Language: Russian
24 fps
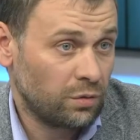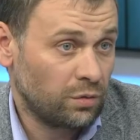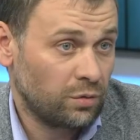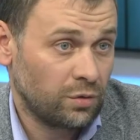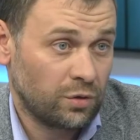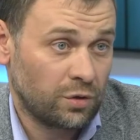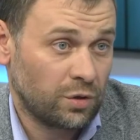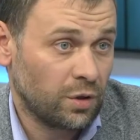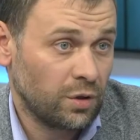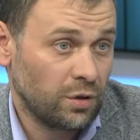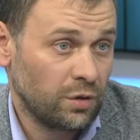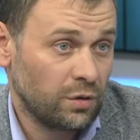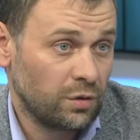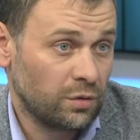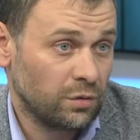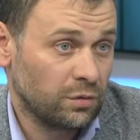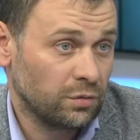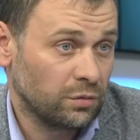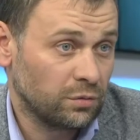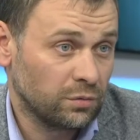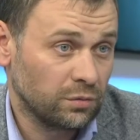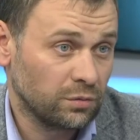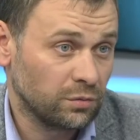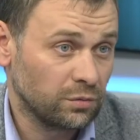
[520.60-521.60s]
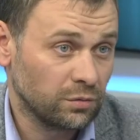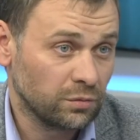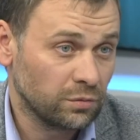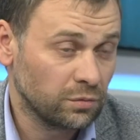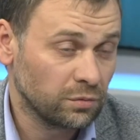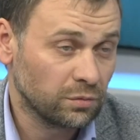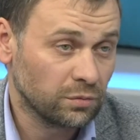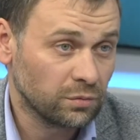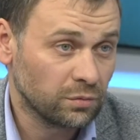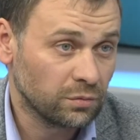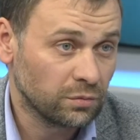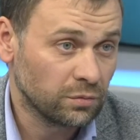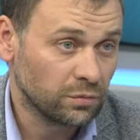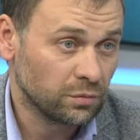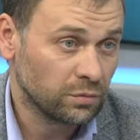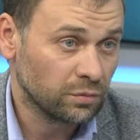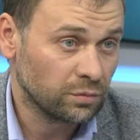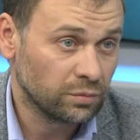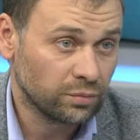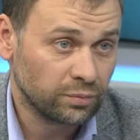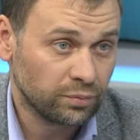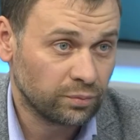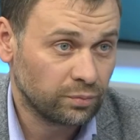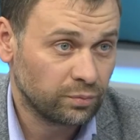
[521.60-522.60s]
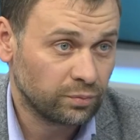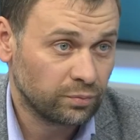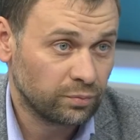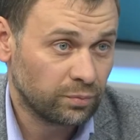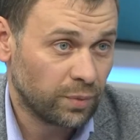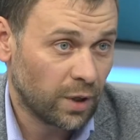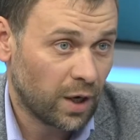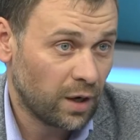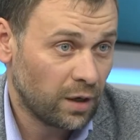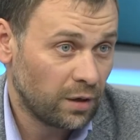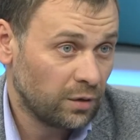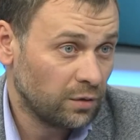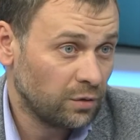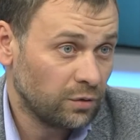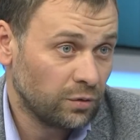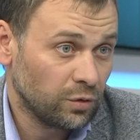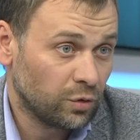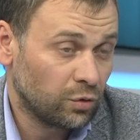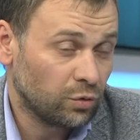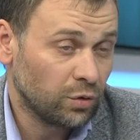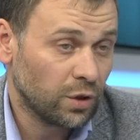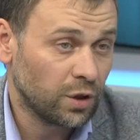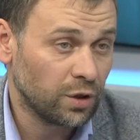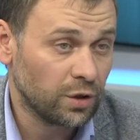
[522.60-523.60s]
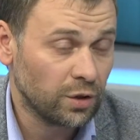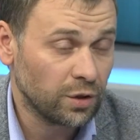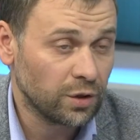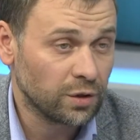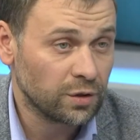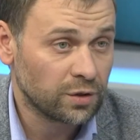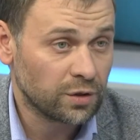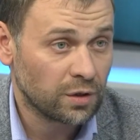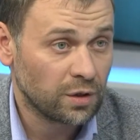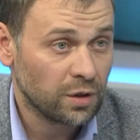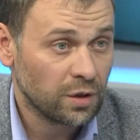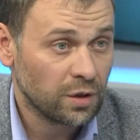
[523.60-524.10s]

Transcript: и стоит, и пока никуда не делся.